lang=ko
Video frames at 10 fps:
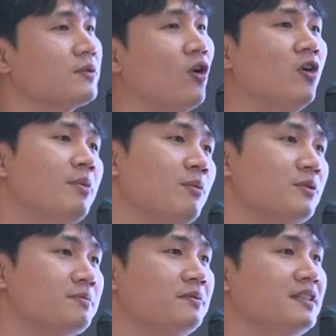
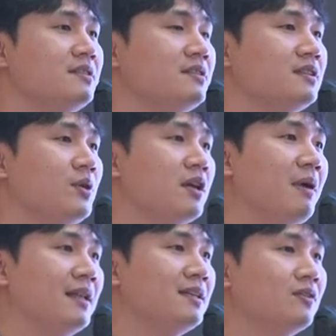경험해보고 싶은 니즈들이 되게
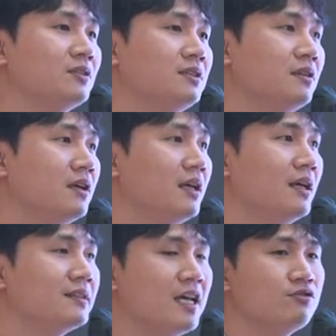많이 있거든요.
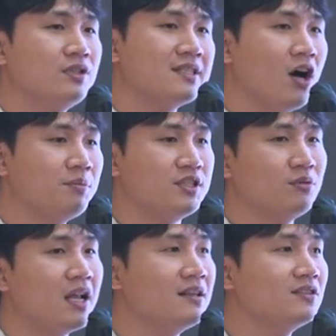단순히 사업
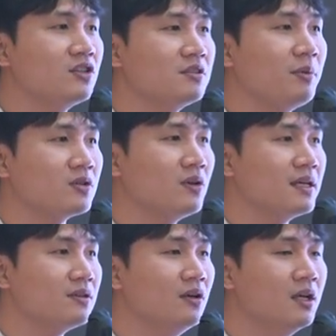지원하는 것을
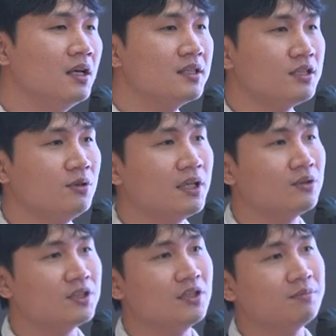벗어나서
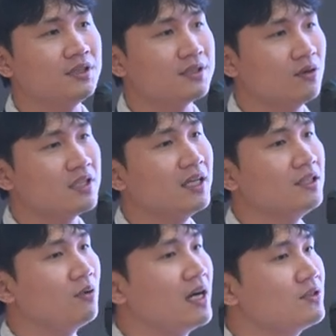지원했던 기업들이
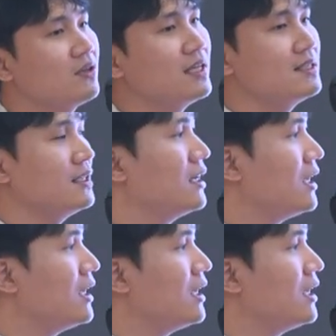성장하는 과정까지